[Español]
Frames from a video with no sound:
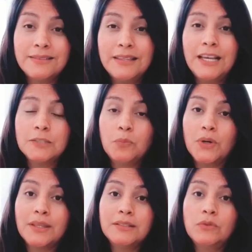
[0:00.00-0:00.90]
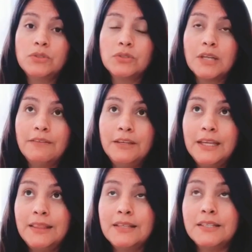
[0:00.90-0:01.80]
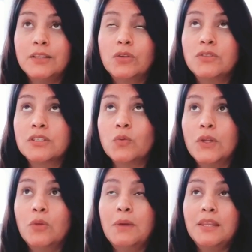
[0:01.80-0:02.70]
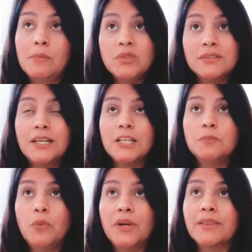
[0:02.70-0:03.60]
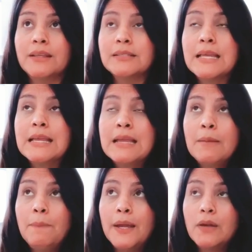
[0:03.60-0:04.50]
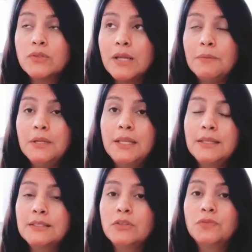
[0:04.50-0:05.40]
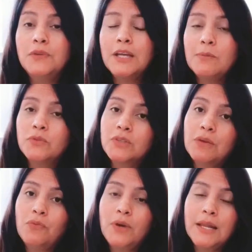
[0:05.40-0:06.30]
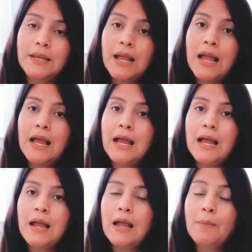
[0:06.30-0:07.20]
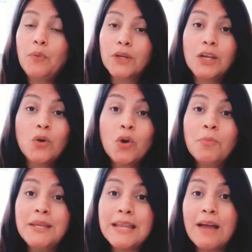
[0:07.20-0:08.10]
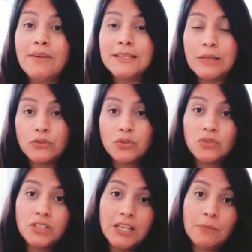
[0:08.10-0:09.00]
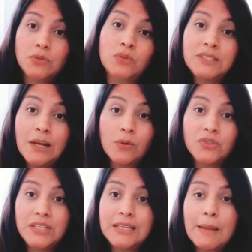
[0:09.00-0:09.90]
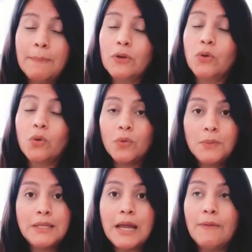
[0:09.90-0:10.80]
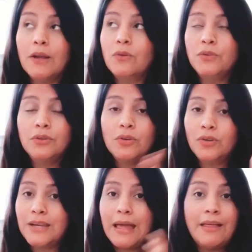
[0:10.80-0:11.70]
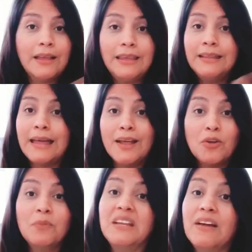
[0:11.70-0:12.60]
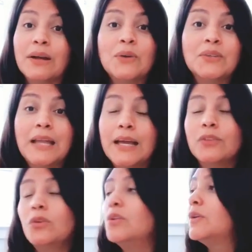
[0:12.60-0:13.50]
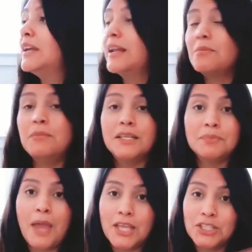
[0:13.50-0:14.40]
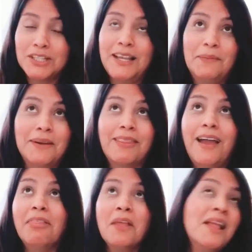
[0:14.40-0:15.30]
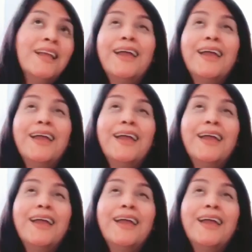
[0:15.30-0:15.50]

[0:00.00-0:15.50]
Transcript: de las, de las puertas de nuestros gabinetes. Entonces cuando mandamos a hacer las puertas, para los gabinetes nos fijamos que fueran a, porque no combinaban, ya nosotros teníamos nuestra cocina, pero no combinaba con, con, nada aquí, nada combinaba con nada, todo era mix match, la verdad.